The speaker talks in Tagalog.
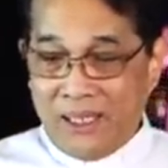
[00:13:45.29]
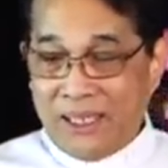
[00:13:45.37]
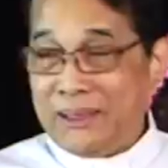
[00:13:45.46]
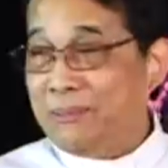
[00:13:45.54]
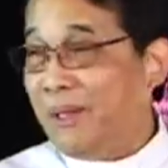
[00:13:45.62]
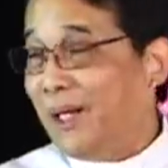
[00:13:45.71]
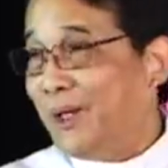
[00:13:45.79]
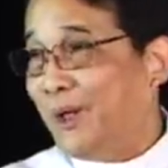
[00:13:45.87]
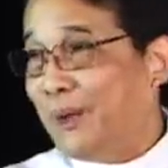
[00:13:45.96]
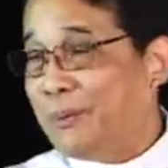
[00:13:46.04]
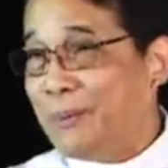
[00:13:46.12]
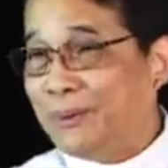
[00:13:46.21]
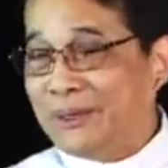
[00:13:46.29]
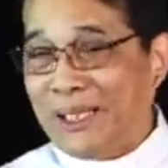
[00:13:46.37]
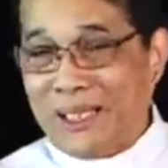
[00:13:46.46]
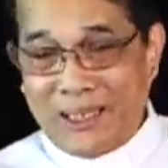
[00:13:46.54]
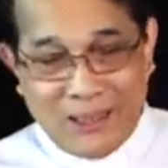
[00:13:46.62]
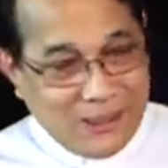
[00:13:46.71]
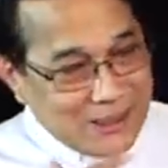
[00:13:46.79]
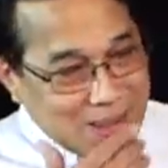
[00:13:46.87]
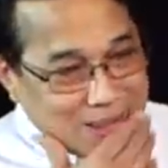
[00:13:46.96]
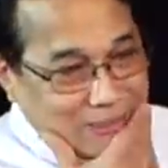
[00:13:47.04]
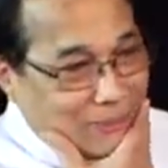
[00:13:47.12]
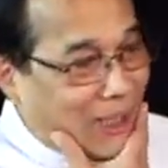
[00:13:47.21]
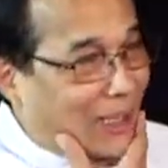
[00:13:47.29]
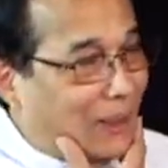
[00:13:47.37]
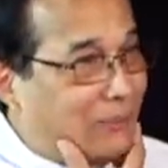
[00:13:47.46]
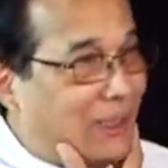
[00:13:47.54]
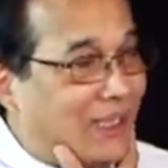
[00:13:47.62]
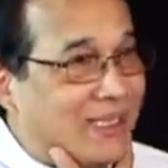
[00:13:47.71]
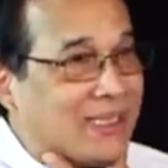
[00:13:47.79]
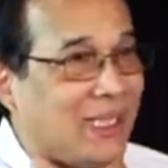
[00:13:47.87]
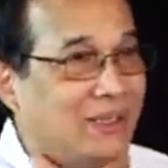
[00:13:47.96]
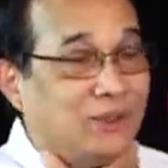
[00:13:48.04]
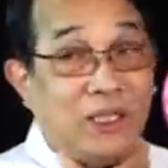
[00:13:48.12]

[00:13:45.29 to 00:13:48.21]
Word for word: E di bago ako pumunta sa simbahan ng Biyernes Santo,